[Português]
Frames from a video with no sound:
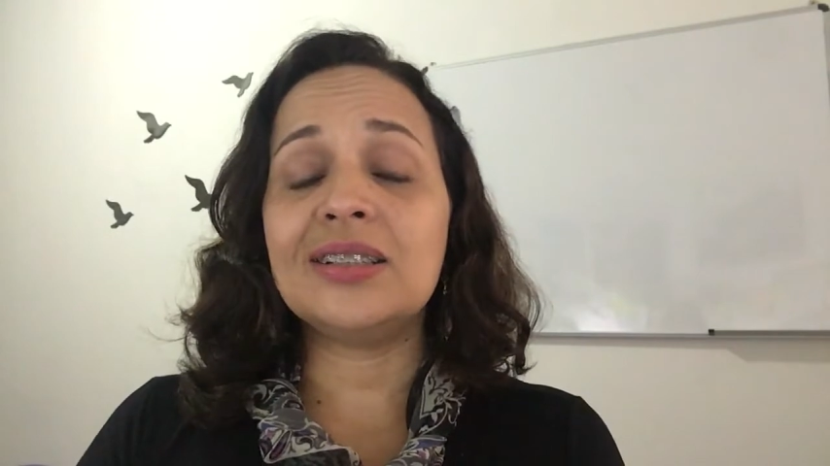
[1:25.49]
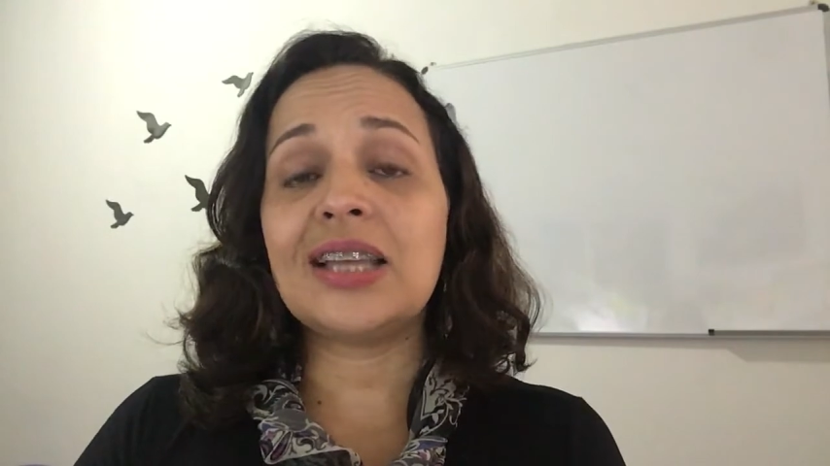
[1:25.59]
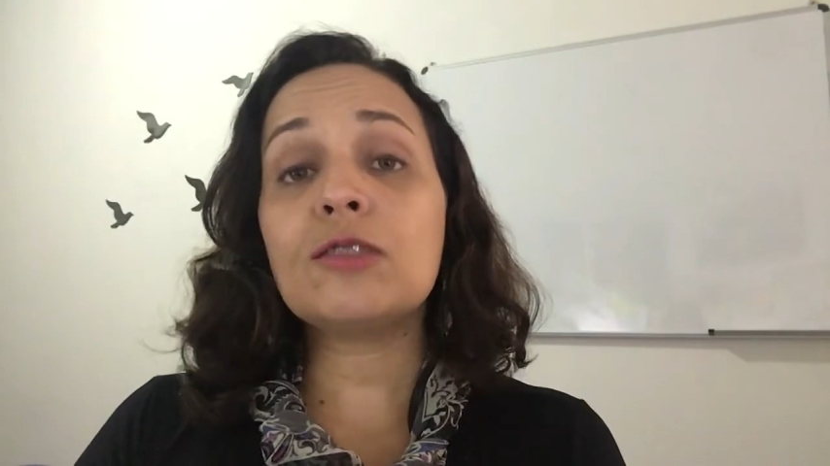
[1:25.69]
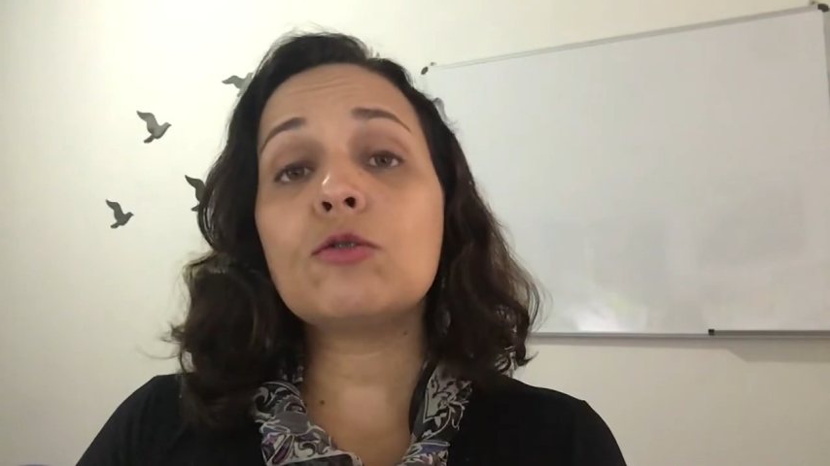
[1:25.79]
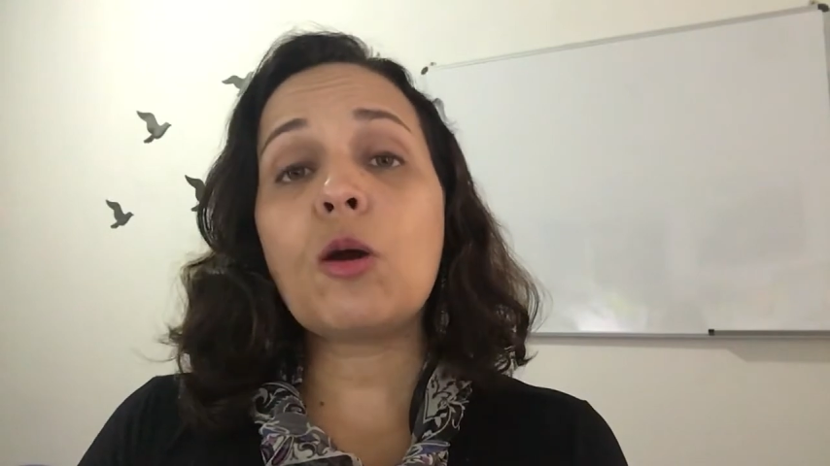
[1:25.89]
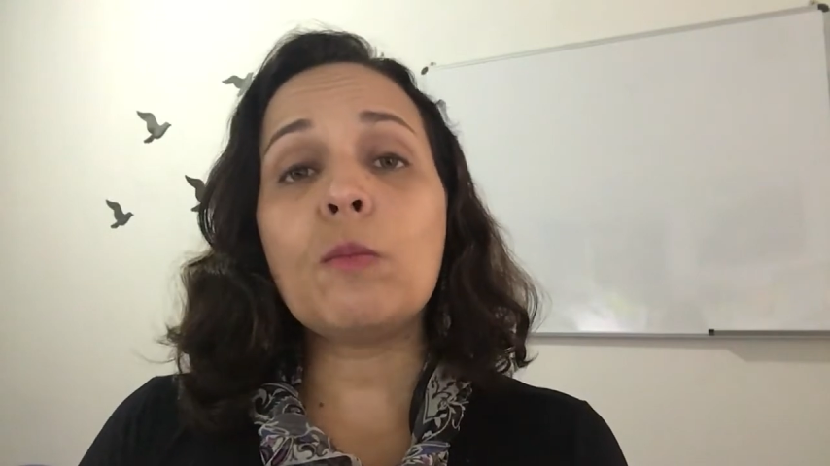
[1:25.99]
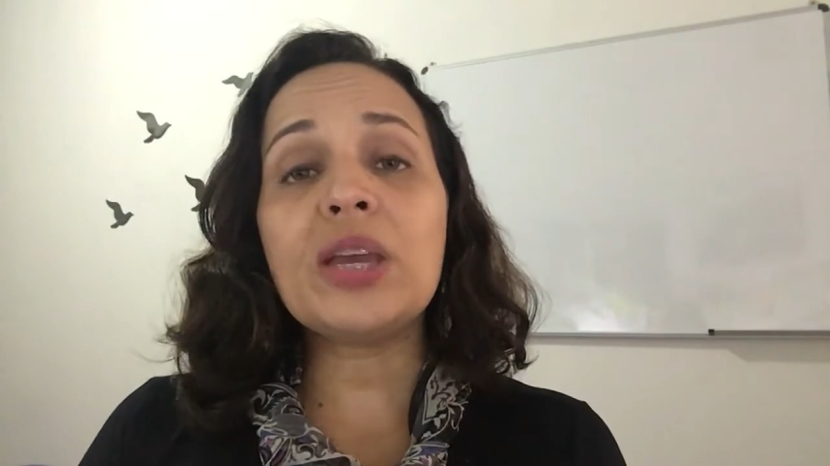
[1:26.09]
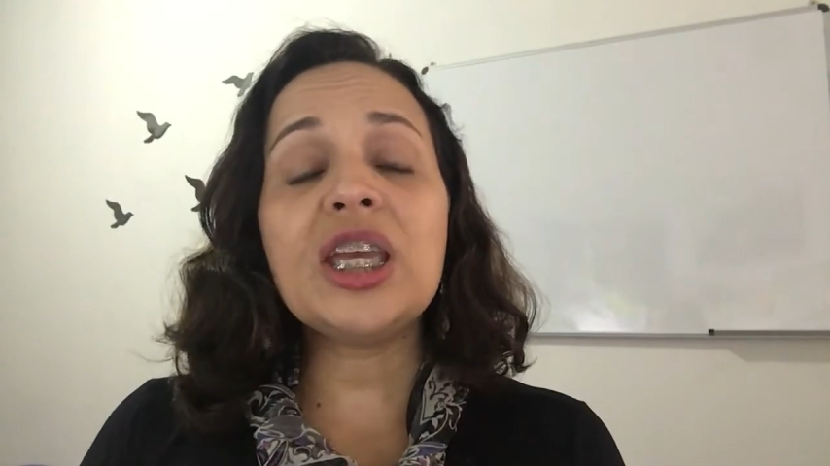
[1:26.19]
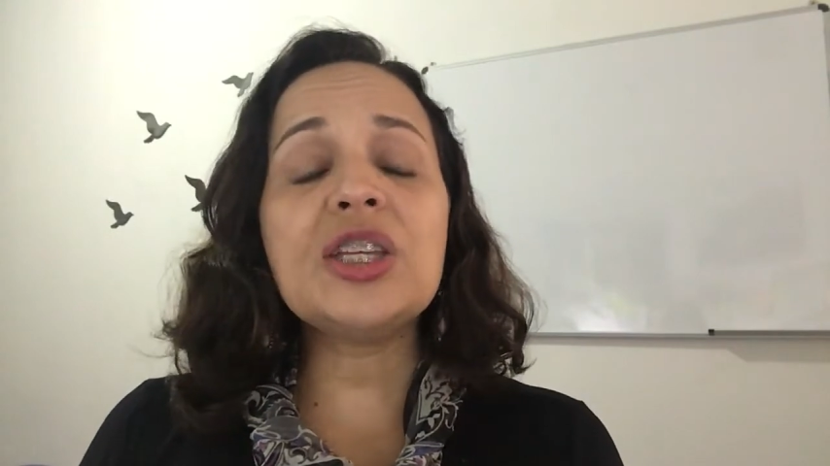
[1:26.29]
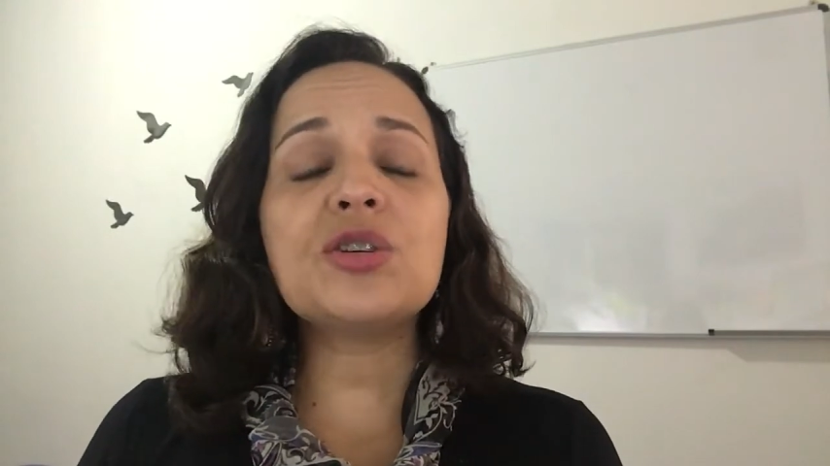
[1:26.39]

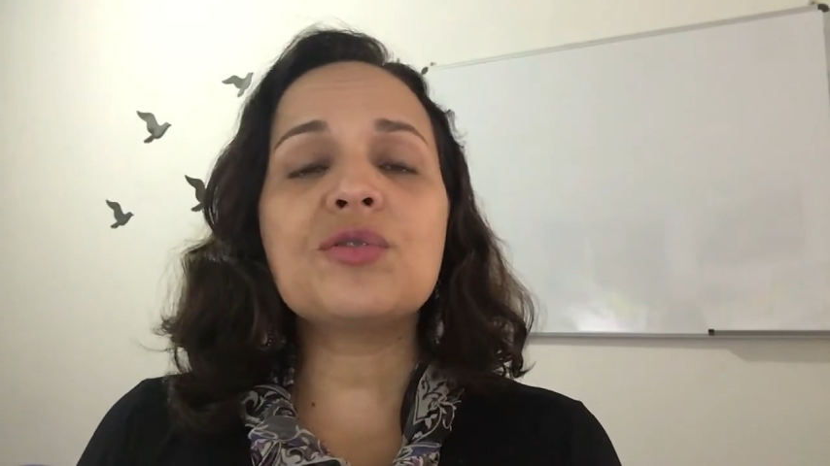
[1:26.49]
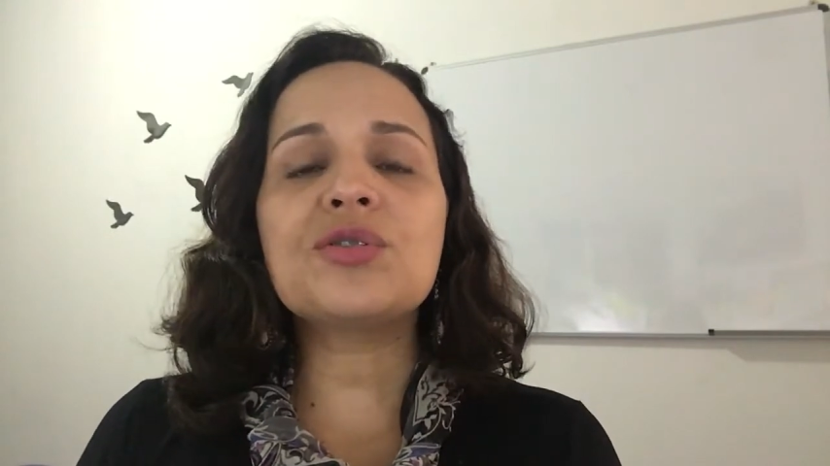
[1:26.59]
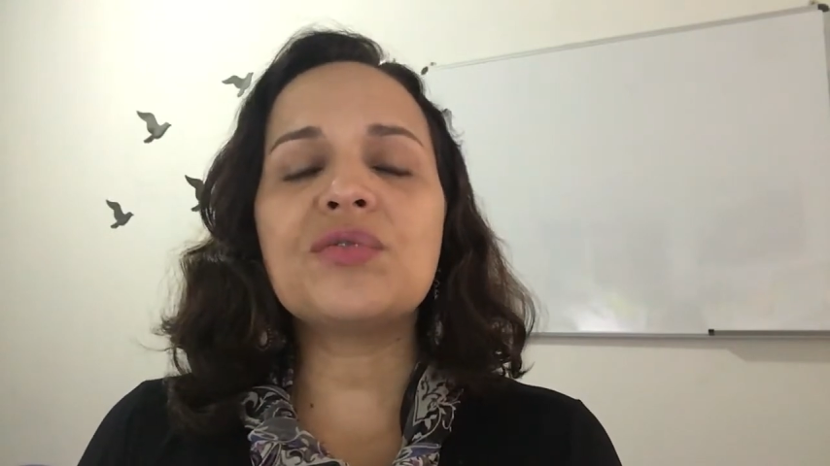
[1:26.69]
naturalmente com os